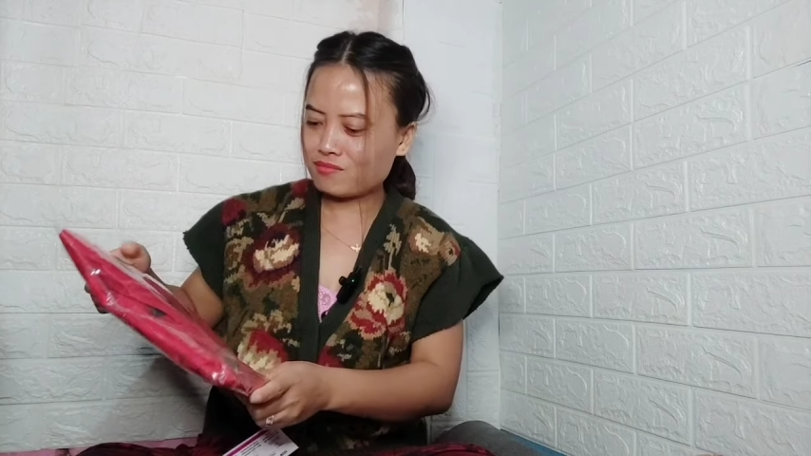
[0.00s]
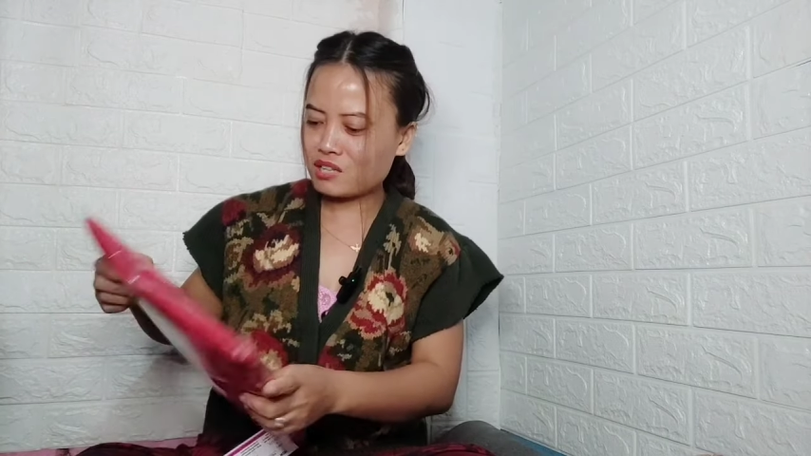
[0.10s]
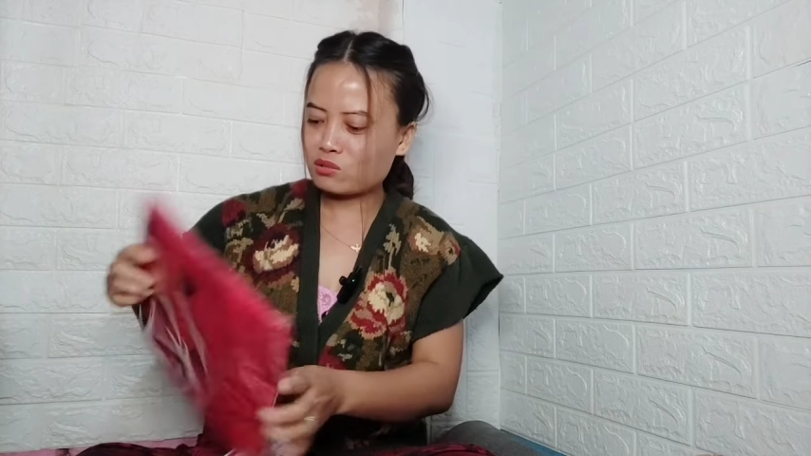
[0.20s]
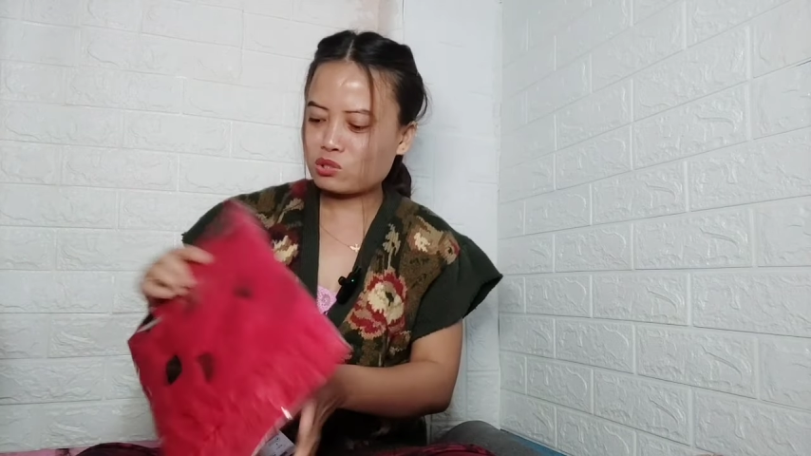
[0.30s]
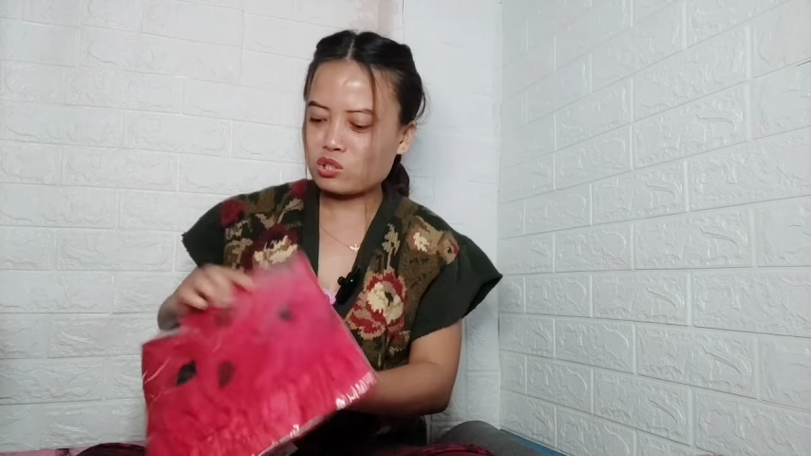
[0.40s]

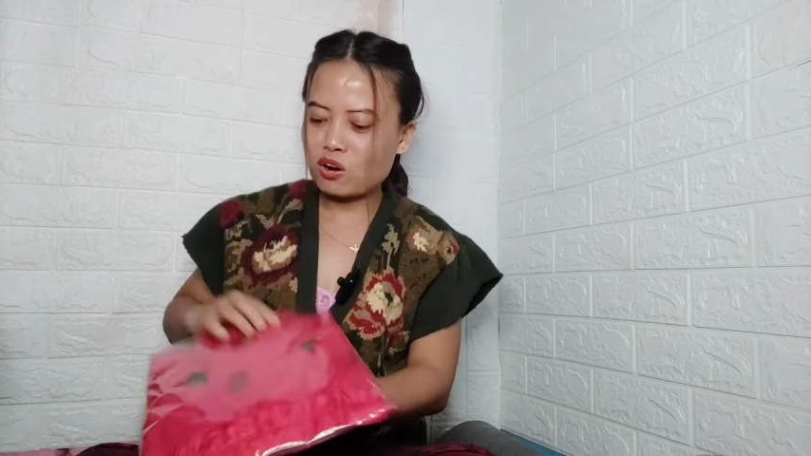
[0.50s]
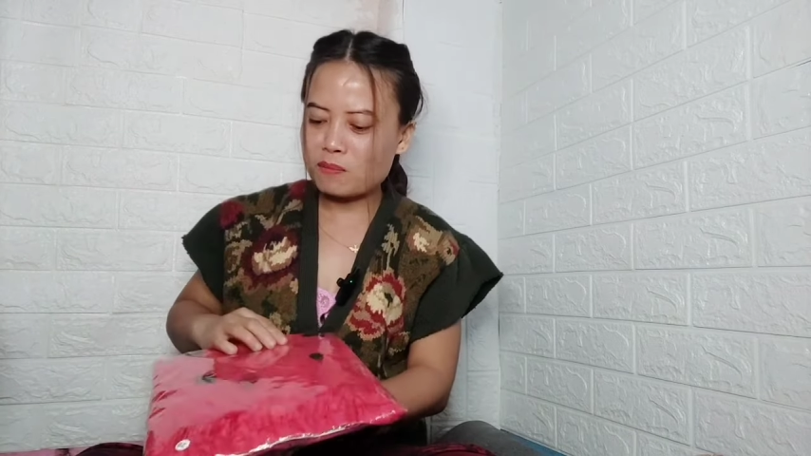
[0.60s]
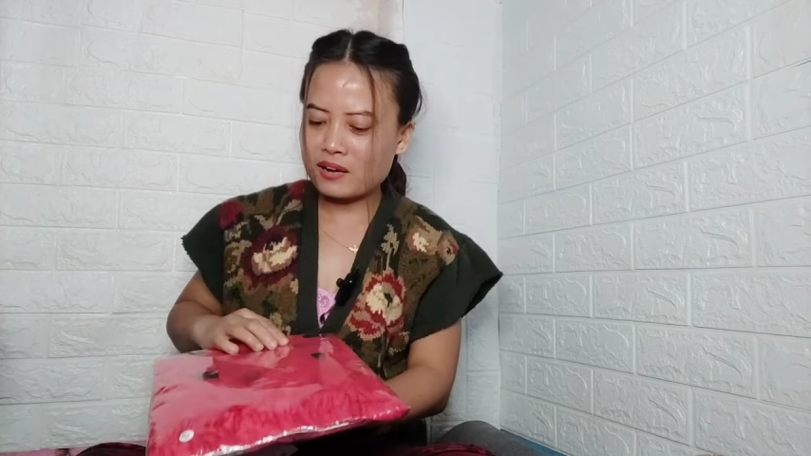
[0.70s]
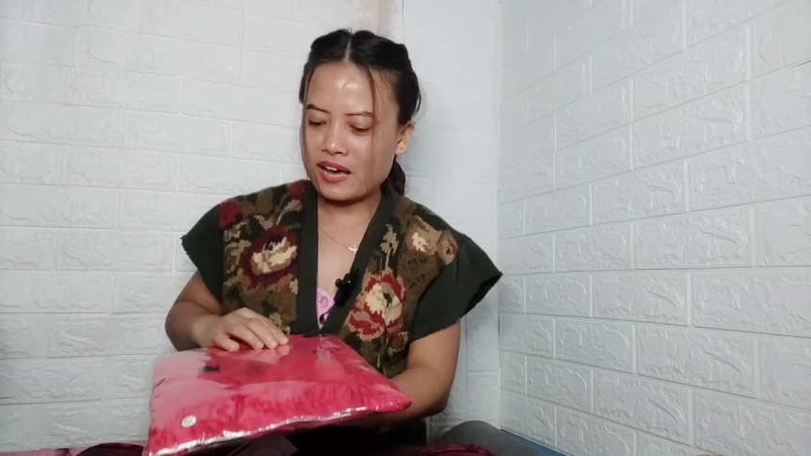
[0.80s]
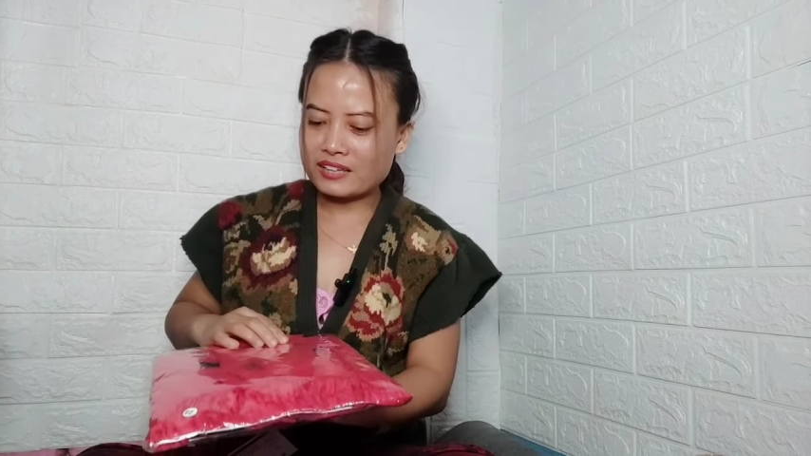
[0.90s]
मैंने कुछ और
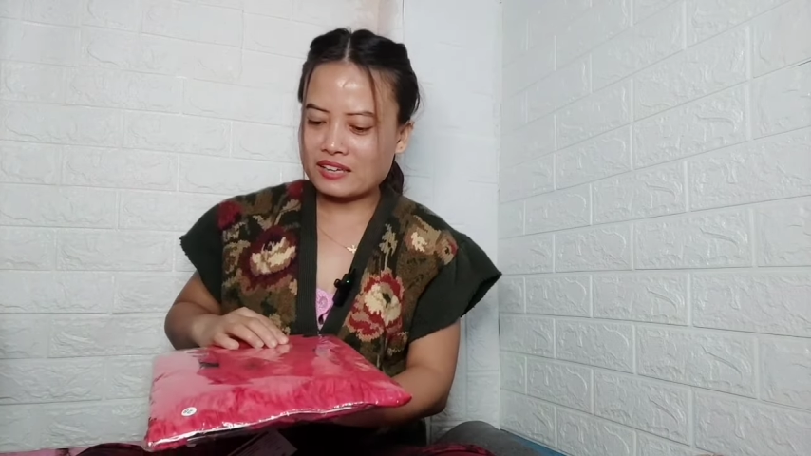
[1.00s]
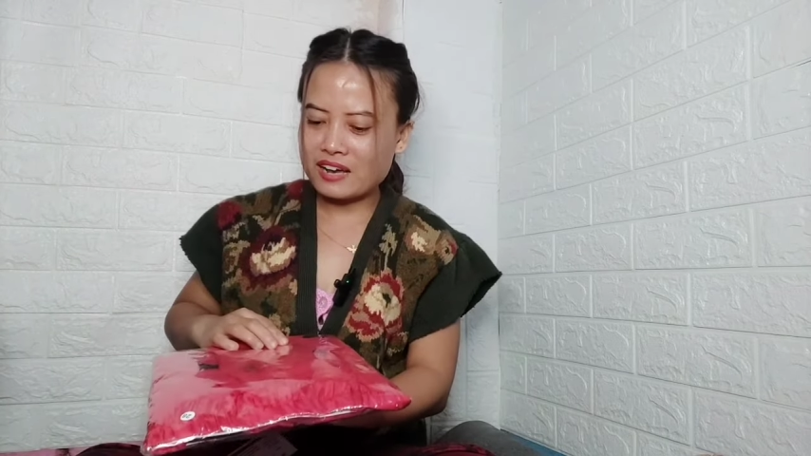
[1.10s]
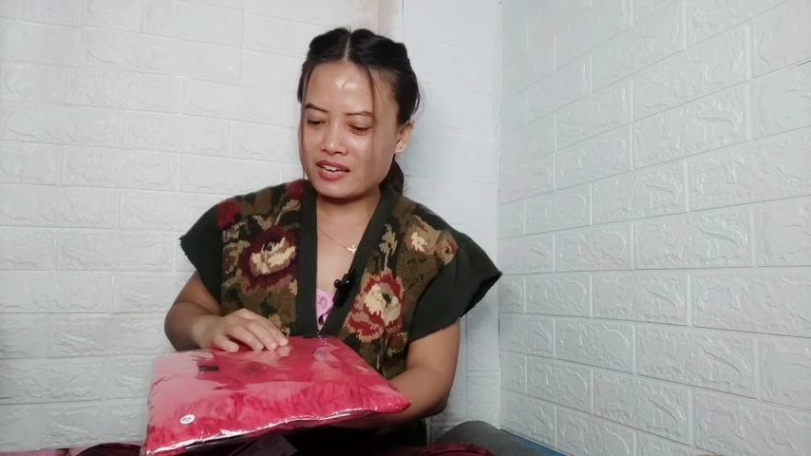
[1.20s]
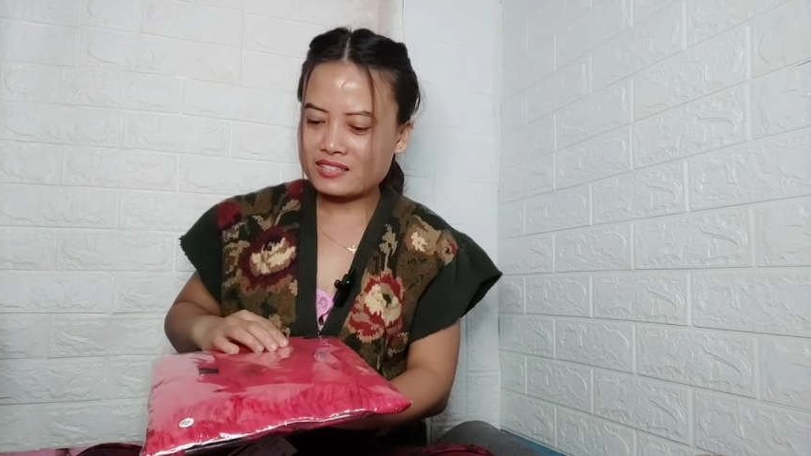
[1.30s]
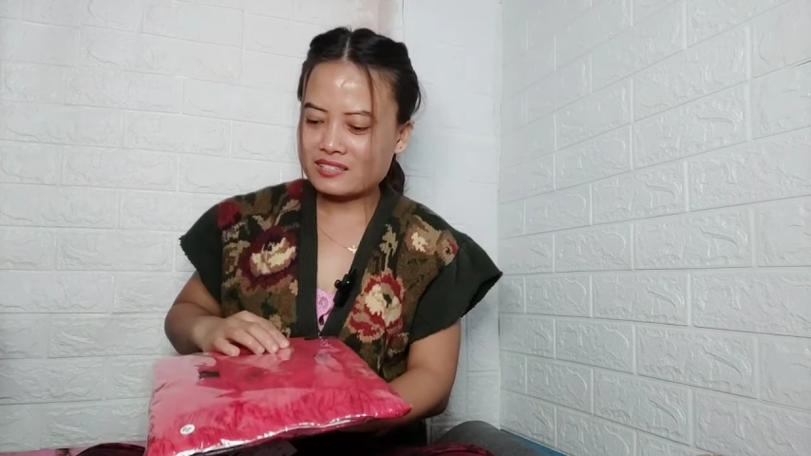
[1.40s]
मंगाया था
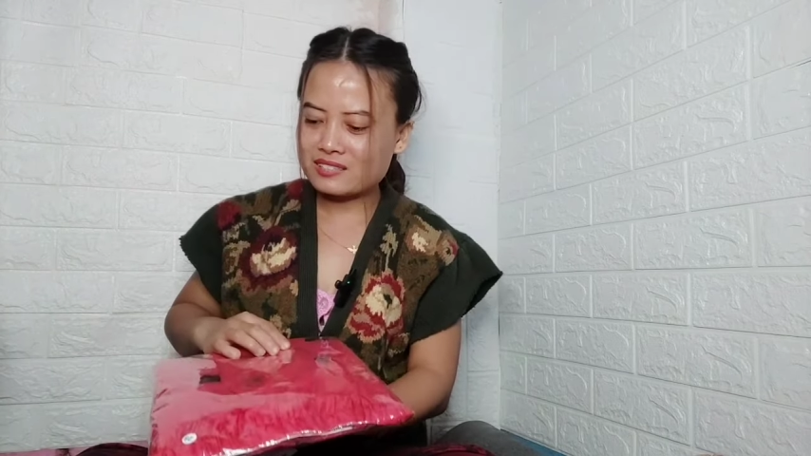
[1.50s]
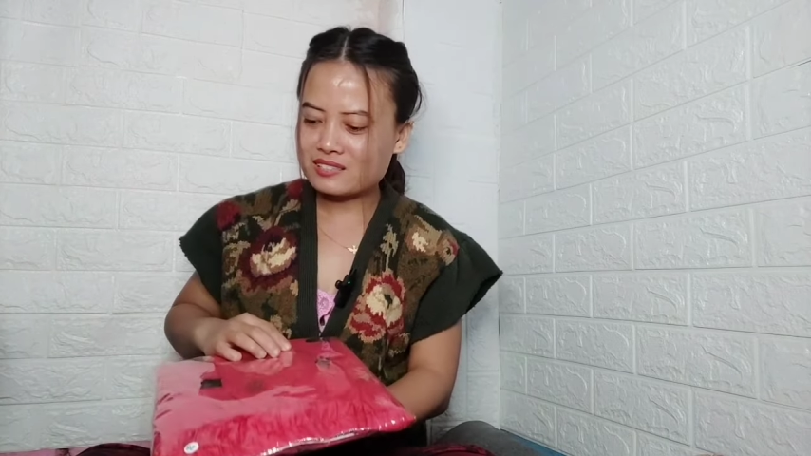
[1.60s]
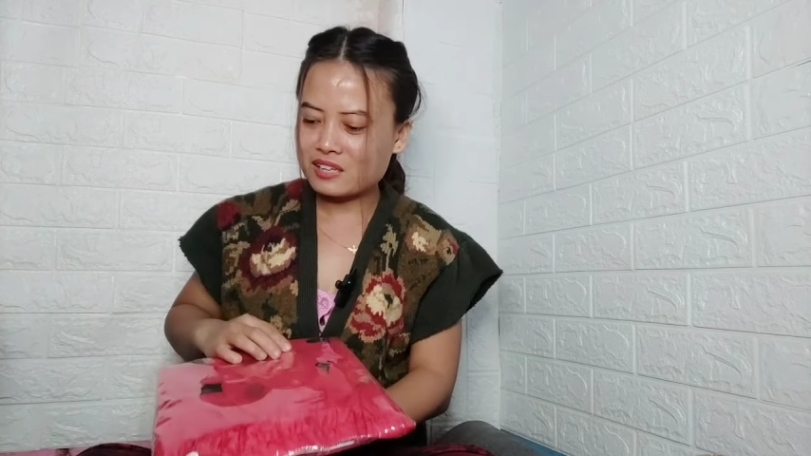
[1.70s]
गाइज